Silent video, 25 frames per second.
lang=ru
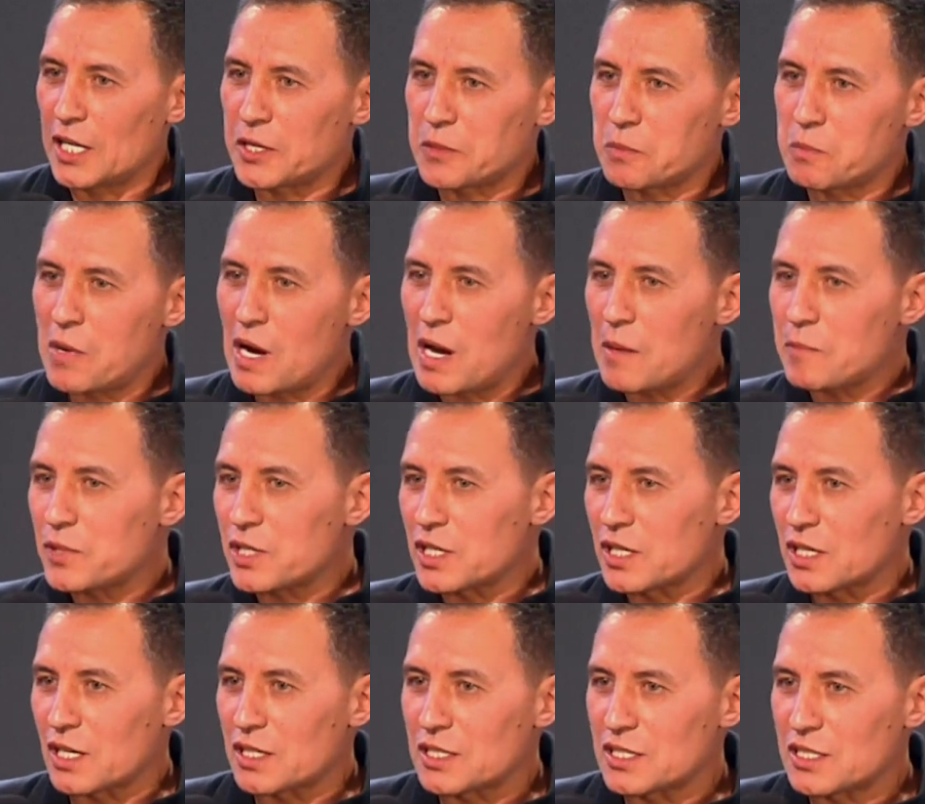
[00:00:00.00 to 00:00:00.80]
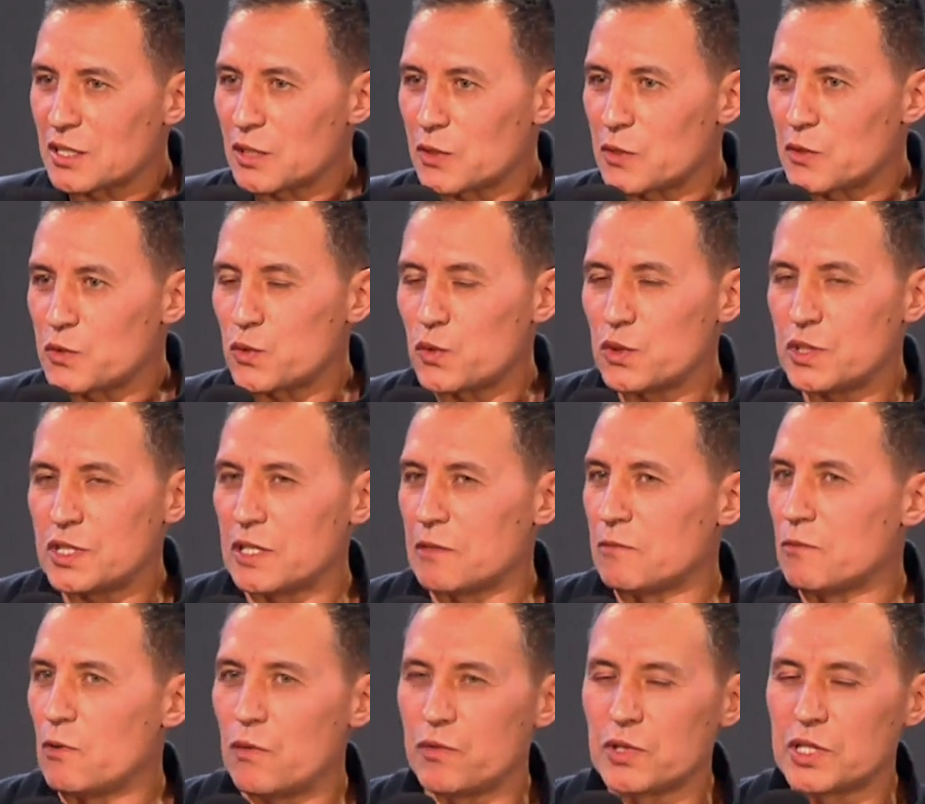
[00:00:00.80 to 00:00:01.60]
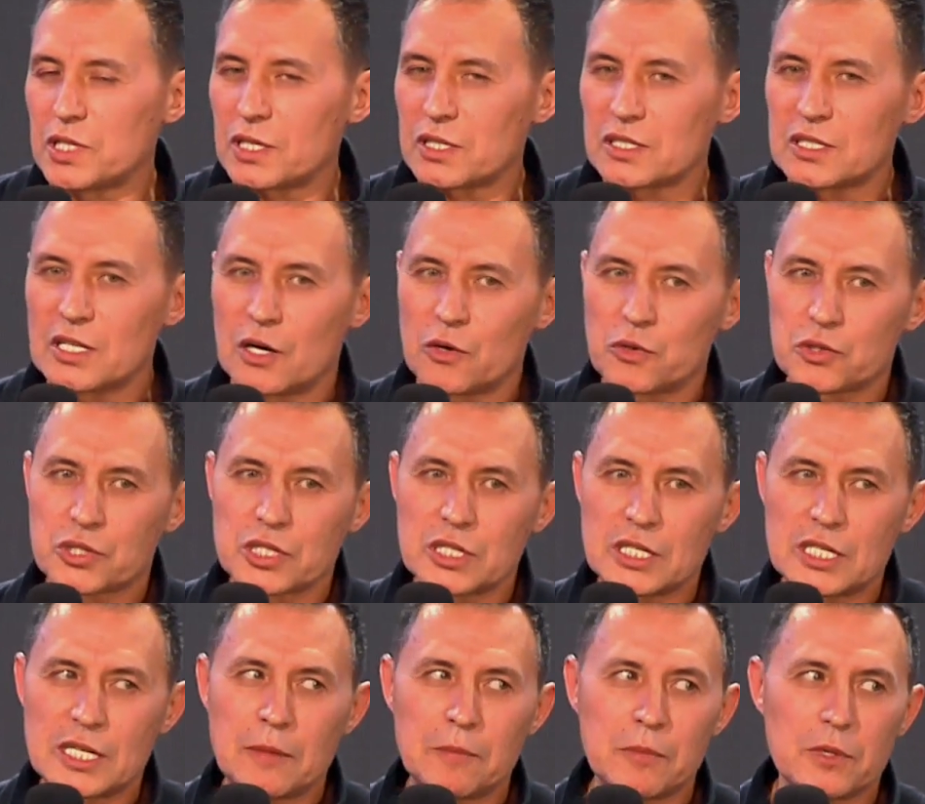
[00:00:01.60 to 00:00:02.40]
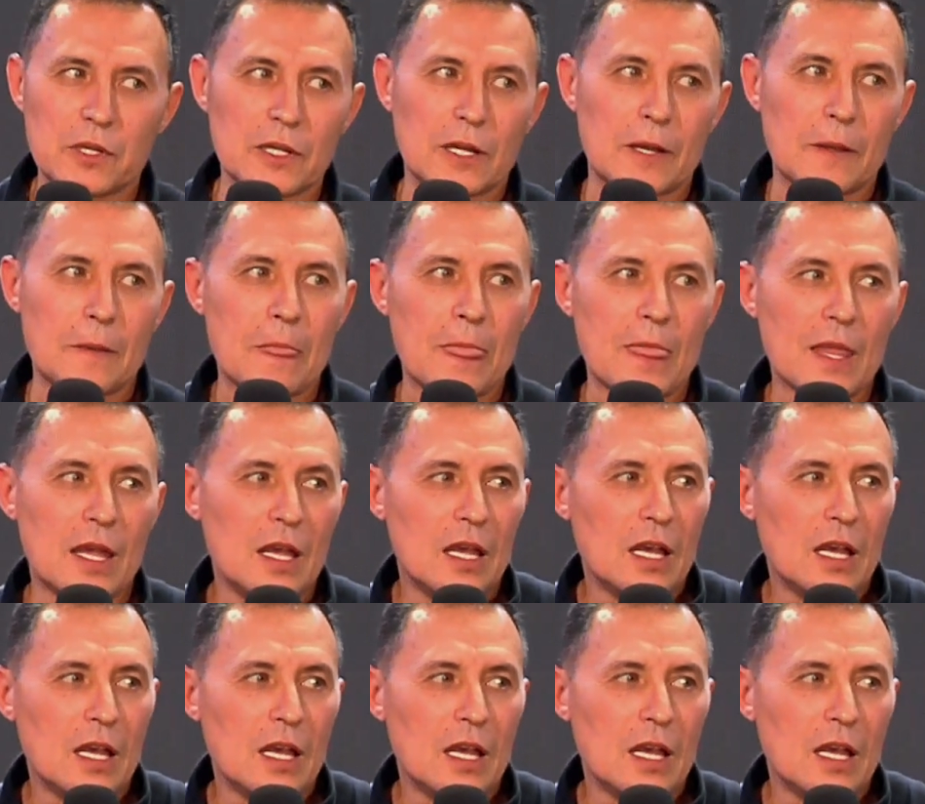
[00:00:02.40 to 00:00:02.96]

от мамки хотелось уйти. Вовы тогда уже не было.